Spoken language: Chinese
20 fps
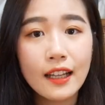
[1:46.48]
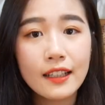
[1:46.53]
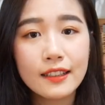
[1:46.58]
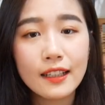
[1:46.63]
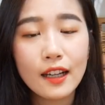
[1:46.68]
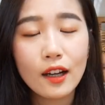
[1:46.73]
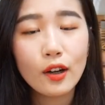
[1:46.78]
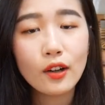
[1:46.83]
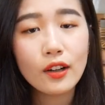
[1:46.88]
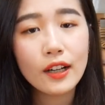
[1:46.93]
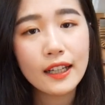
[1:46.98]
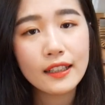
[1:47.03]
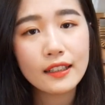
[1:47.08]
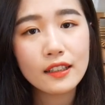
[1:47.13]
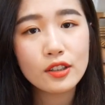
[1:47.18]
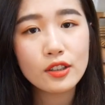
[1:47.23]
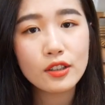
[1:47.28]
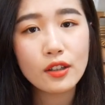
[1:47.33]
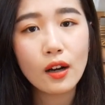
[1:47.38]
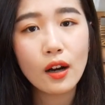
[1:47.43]
那后来
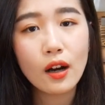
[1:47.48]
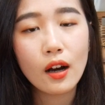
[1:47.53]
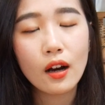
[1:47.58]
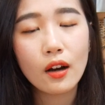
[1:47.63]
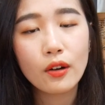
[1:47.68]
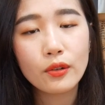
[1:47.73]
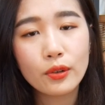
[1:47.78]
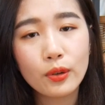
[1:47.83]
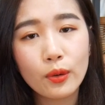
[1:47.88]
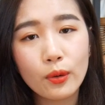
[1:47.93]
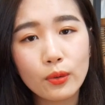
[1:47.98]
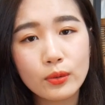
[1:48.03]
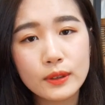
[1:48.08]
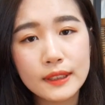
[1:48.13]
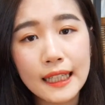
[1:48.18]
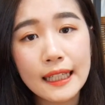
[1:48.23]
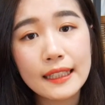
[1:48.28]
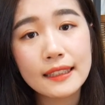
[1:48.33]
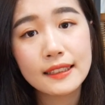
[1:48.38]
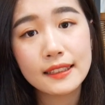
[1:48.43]
呢，正好有
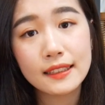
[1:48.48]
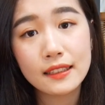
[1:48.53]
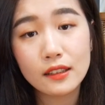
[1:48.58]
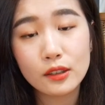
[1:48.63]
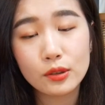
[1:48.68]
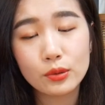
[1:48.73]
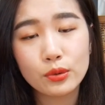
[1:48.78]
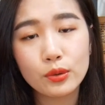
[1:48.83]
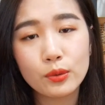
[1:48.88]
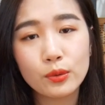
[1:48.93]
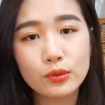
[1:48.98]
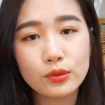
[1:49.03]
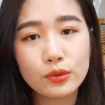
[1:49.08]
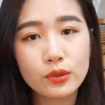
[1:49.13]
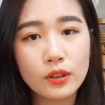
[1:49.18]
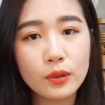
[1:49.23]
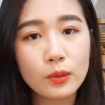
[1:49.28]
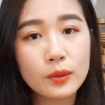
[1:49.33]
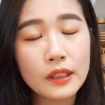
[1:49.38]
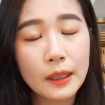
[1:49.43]
假期了，所以我就
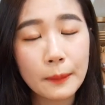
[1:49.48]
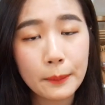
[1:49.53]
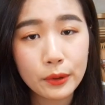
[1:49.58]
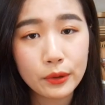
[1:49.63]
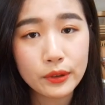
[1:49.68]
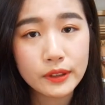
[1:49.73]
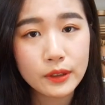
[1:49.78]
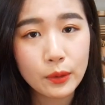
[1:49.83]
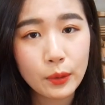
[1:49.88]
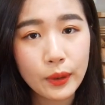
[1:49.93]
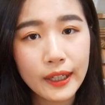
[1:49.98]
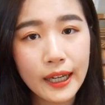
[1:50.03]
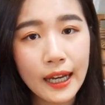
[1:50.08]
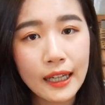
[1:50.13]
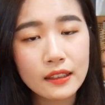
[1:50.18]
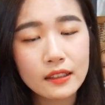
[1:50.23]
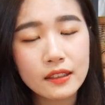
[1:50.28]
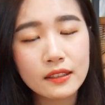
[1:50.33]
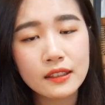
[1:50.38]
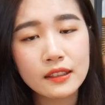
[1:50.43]
跟我男朋友一起回阿
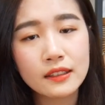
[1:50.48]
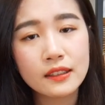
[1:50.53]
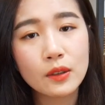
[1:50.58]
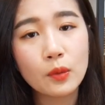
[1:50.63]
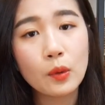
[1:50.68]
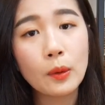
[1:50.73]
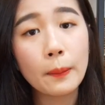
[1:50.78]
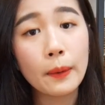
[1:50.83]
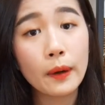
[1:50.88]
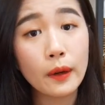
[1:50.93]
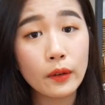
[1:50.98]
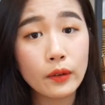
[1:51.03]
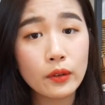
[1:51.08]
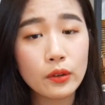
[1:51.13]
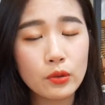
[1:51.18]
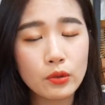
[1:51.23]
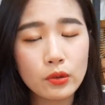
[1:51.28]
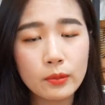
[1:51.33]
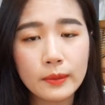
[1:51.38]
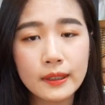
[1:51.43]
德见见我朋友，
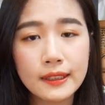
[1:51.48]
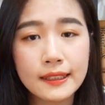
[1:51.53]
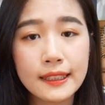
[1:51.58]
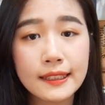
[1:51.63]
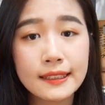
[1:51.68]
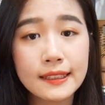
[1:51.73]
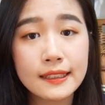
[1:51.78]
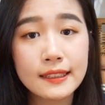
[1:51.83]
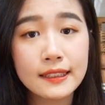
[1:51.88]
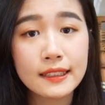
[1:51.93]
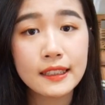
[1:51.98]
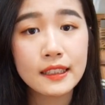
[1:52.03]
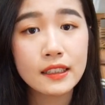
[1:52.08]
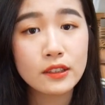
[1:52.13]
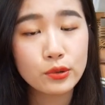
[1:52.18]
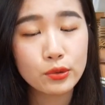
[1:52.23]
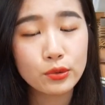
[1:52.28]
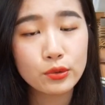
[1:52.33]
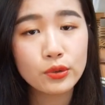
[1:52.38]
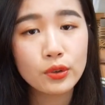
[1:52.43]
也顺便再见见
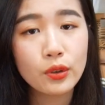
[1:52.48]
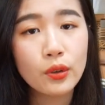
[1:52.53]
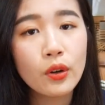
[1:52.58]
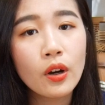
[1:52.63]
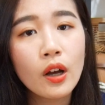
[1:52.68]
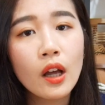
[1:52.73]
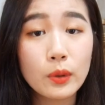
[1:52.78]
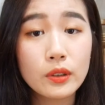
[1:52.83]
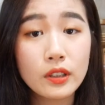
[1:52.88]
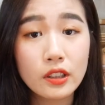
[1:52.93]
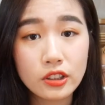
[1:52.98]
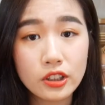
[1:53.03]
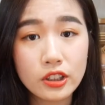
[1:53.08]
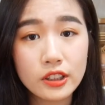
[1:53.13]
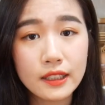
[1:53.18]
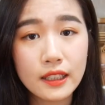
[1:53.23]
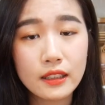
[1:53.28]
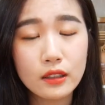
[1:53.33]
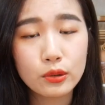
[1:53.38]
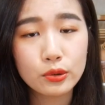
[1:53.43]
啾啾。我当时
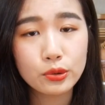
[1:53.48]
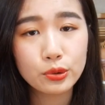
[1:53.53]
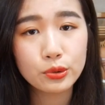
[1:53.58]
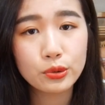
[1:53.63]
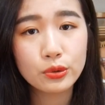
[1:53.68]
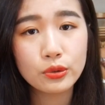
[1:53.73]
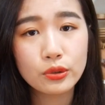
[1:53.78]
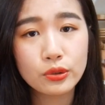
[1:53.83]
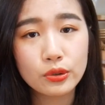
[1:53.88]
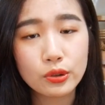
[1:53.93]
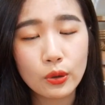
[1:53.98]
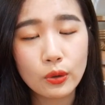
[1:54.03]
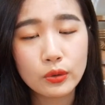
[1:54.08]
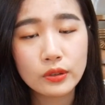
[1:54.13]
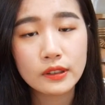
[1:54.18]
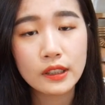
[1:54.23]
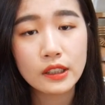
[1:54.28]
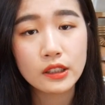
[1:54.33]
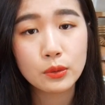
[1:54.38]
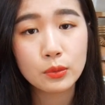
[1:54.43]
看到啾啾的时候
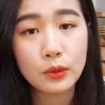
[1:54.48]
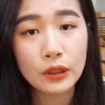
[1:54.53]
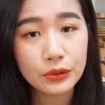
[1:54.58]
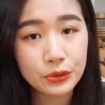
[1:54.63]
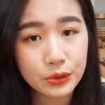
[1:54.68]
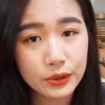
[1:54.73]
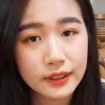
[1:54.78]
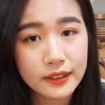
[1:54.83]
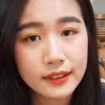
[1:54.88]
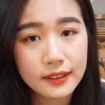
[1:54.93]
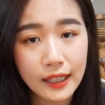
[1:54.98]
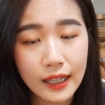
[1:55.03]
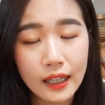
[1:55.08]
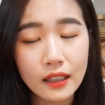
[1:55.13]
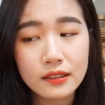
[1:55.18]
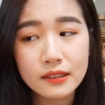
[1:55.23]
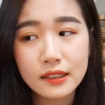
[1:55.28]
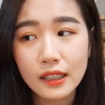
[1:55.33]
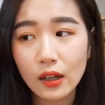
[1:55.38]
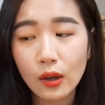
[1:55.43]
呢，它是完全散
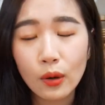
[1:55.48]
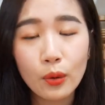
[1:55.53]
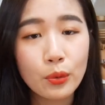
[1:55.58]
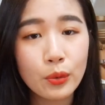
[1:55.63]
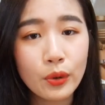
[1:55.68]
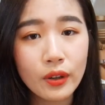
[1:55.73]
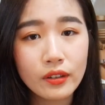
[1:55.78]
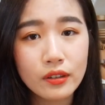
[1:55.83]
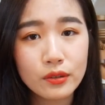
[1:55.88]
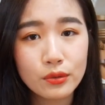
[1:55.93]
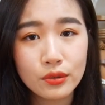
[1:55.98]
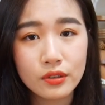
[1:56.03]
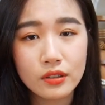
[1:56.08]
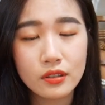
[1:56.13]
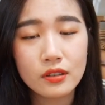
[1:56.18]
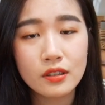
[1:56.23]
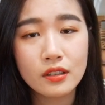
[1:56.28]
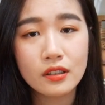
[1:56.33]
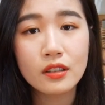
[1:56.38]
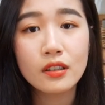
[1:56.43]
养在后院的，就
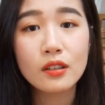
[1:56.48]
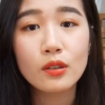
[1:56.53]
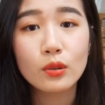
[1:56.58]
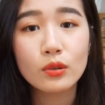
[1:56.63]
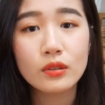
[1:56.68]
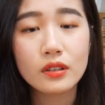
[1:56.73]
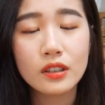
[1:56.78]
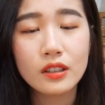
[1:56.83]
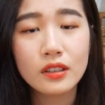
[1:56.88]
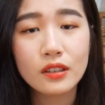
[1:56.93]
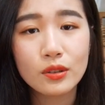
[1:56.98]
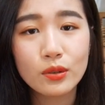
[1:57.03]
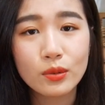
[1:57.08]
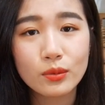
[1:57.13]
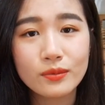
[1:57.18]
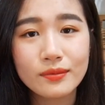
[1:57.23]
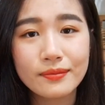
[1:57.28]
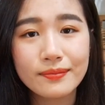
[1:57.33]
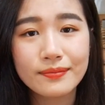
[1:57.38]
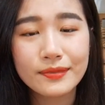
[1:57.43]
是整个狗呢是那种
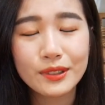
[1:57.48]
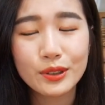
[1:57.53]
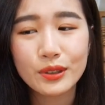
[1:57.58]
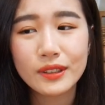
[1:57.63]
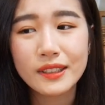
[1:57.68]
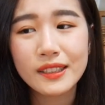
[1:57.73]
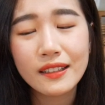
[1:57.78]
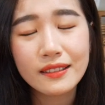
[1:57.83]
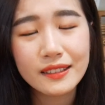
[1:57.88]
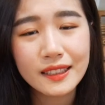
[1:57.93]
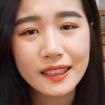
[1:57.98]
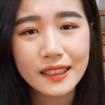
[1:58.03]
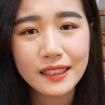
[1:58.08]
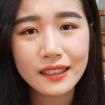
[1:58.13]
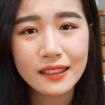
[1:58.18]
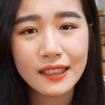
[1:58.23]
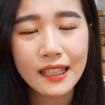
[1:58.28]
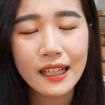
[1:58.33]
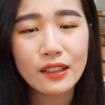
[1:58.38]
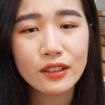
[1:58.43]
就是脏兮兮
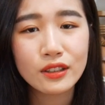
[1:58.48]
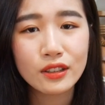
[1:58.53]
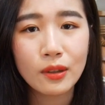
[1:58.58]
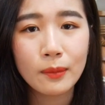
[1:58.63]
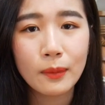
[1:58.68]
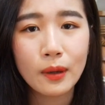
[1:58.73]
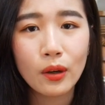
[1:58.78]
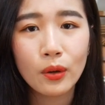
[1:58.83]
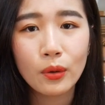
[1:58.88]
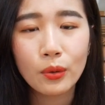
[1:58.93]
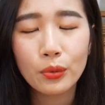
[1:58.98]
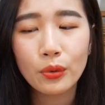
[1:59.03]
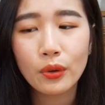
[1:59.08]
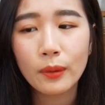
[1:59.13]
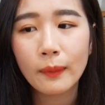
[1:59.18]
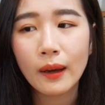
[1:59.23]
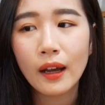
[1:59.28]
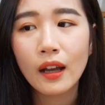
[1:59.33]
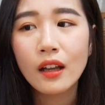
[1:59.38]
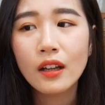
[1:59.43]
的，知道吗？后院
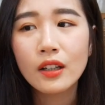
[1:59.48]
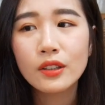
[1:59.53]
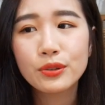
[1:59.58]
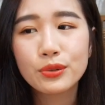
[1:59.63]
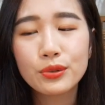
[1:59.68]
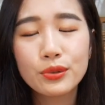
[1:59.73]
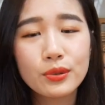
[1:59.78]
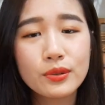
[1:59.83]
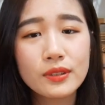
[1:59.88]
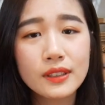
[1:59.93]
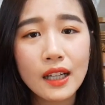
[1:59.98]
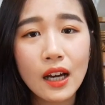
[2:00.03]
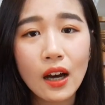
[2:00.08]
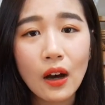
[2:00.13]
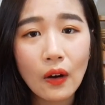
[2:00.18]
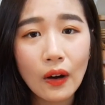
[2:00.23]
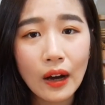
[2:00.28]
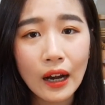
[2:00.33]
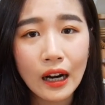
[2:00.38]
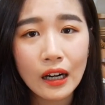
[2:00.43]
嘛就有
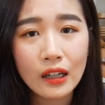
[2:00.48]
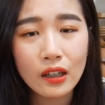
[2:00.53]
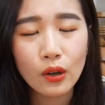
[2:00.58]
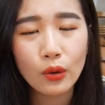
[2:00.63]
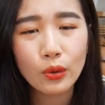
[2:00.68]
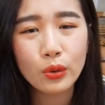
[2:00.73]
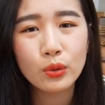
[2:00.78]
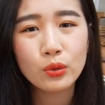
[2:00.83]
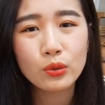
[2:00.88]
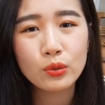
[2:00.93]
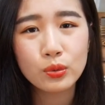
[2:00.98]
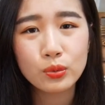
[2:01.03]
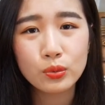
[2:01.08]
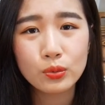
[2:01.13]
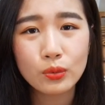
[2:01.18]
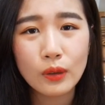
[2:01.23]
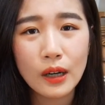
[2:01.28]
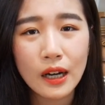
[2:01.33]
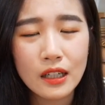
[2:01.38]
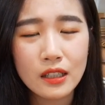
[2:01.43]
草啊，然后有
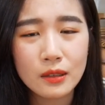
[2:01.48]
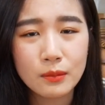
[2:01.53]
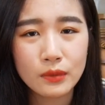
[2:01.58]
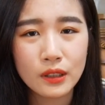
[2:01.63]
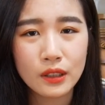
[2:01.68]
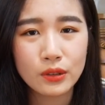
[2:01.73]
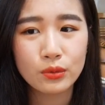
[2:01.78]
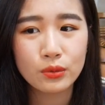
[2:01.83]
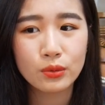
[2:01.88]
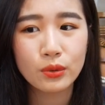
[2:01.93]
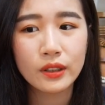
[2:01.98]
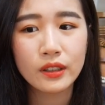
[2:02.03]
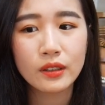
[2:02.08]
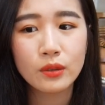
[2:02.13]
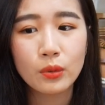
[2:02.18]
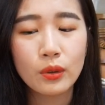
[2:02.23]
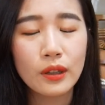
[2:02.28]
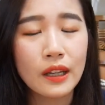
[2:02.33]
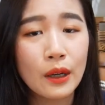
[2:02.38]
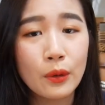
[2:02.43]
土啊什么，它就会
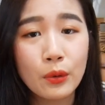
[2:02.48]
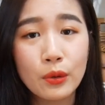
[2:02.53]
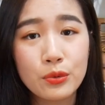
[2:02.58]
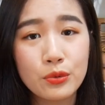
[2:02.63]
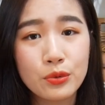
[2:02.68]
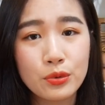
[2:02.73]
滚来滚